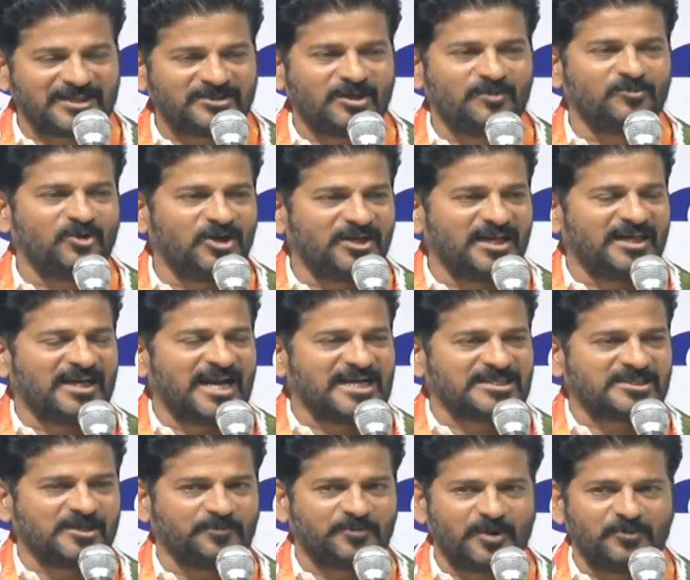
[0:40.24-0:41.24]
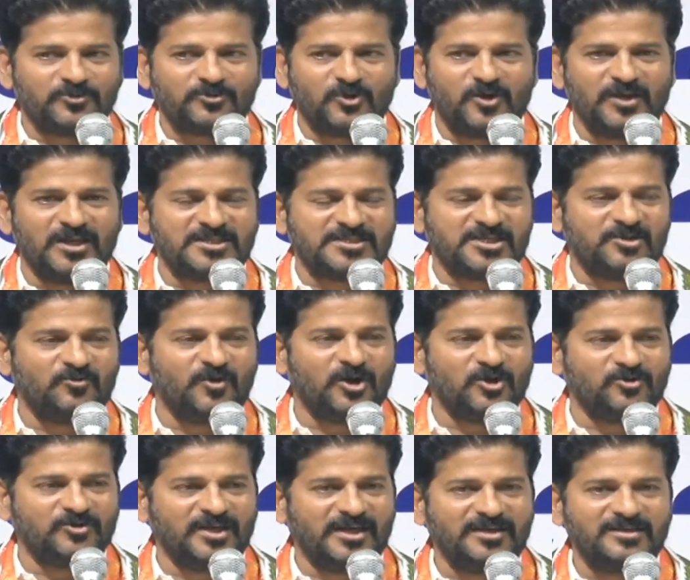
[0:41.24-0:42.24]
గతంలోనే రాష్ట్ర ప్రభుత్వంలో
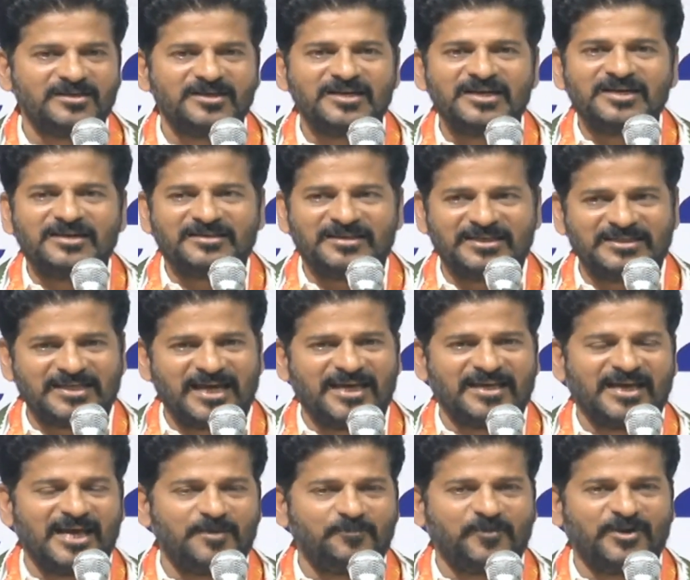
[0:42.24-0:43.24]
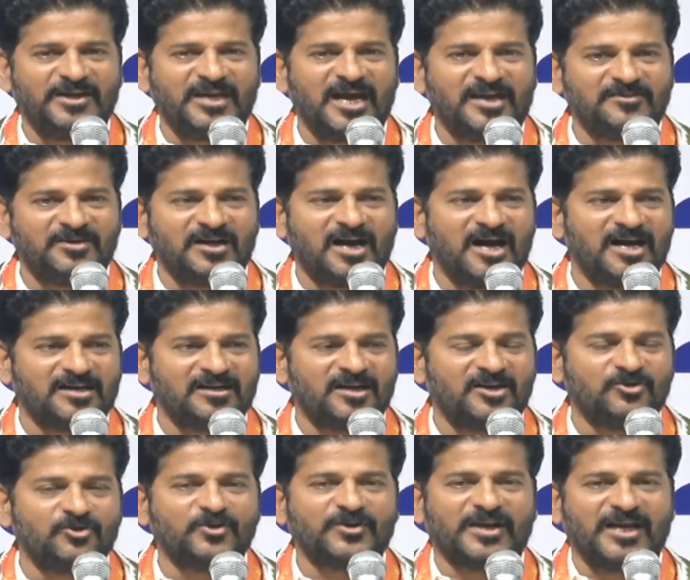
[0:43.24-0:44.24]
జీవోలు ఉన్నాయి రిటైర్ అయిపోయిన
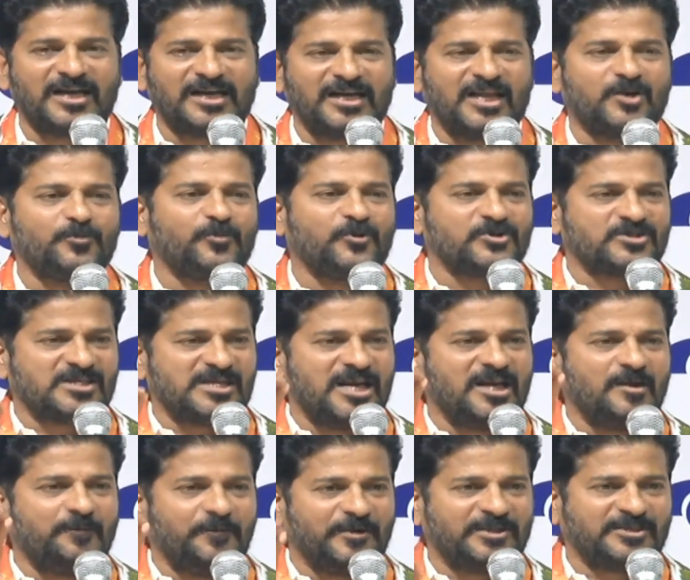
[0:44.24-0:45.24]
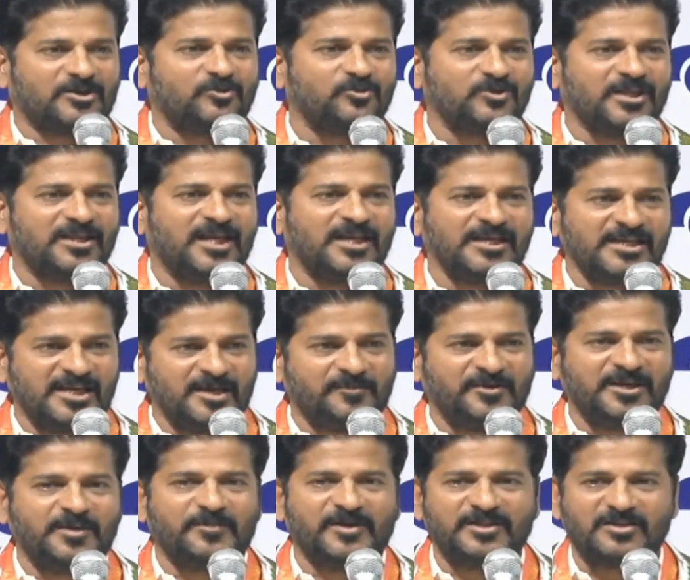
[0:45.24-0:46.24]
అధికారులను రెగ్యులర్ పోస్టులలో పెట్టకూడదని
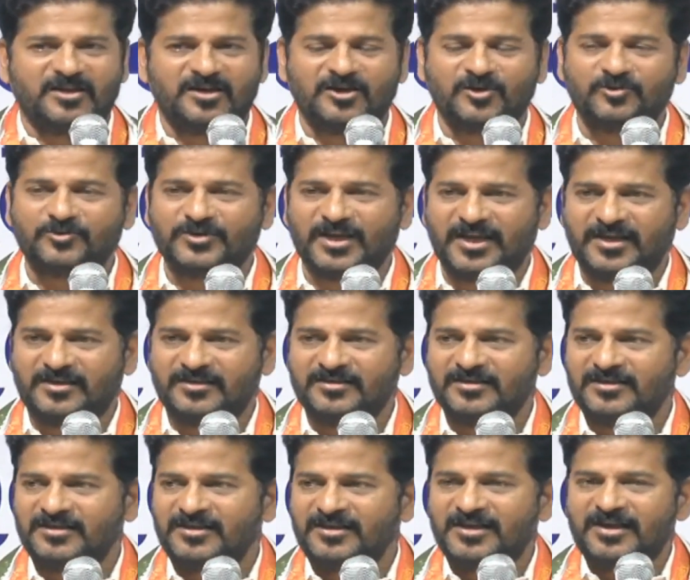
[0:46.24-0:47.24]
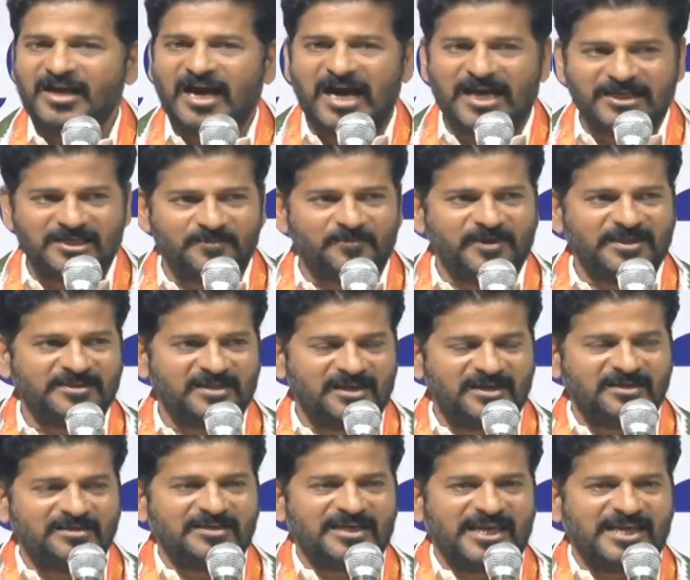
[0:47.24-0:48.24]
నియమ నిబంధనలు ఉన్నాయి ఆ
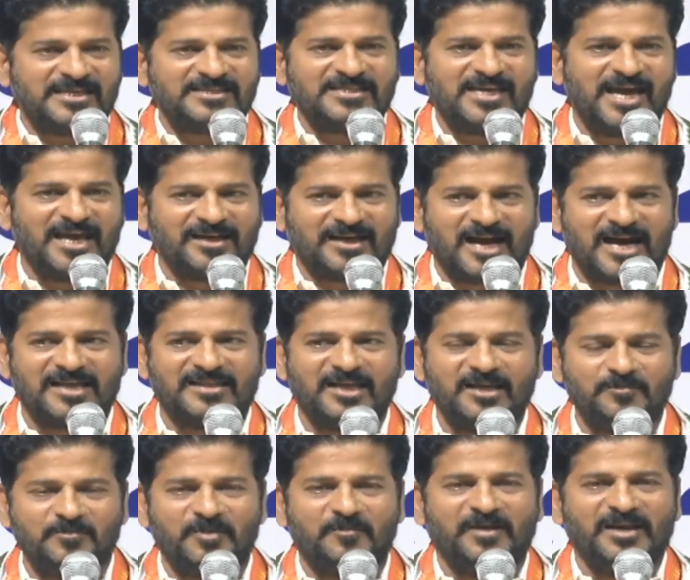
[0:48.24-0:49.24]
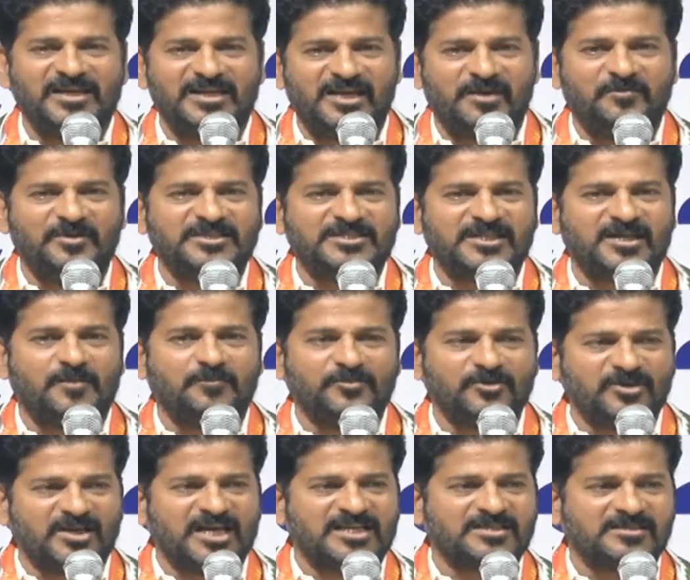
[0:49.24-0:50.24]
నిబంధనలు కేసీఆర్ కాదని మిమ్మల్ని
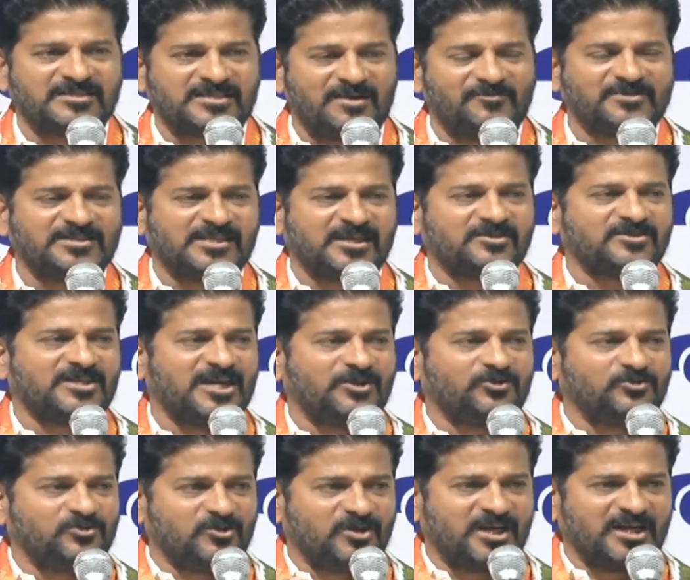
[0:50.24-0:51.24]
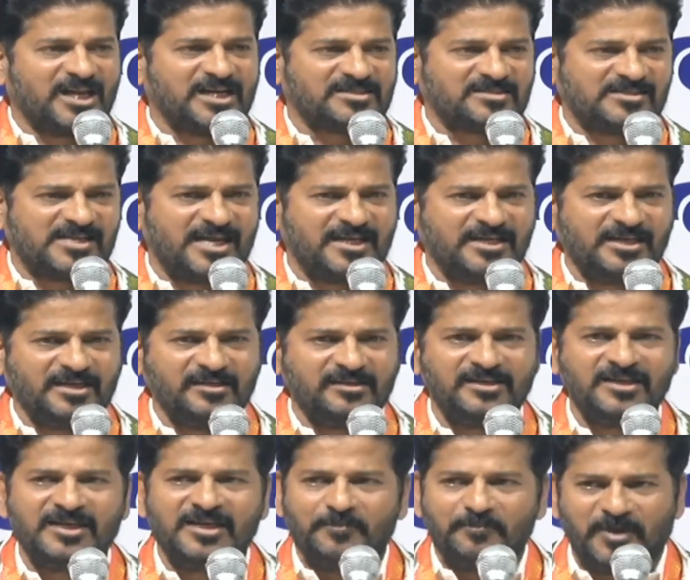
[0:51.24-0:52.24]
నియమించినప్పుడు నా సంస్థకు జరుగుతున్న నష్టాన్ని
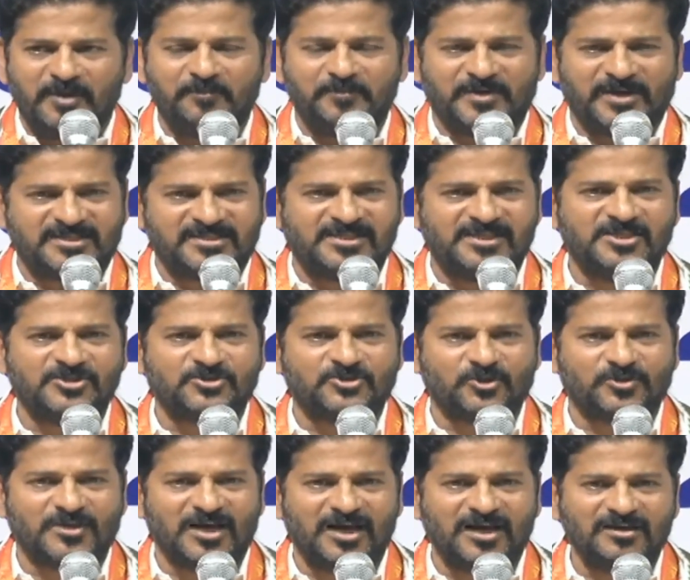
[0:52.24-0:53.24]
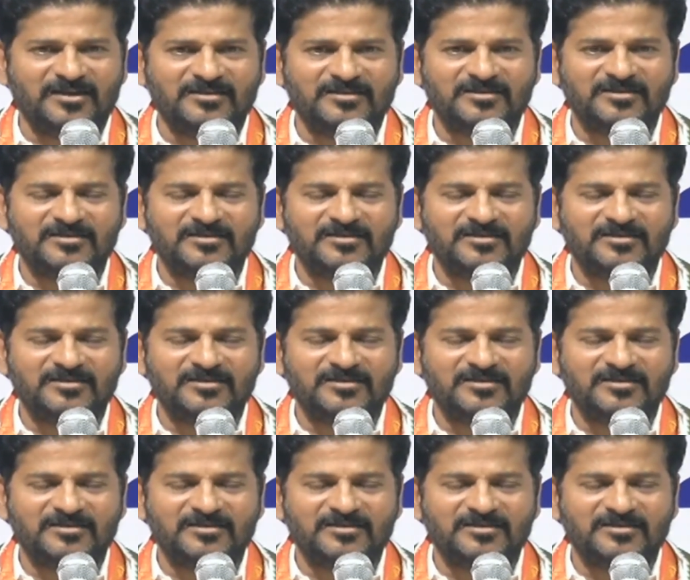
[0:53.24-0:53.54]
మేము ప్రశ్నించొద్దా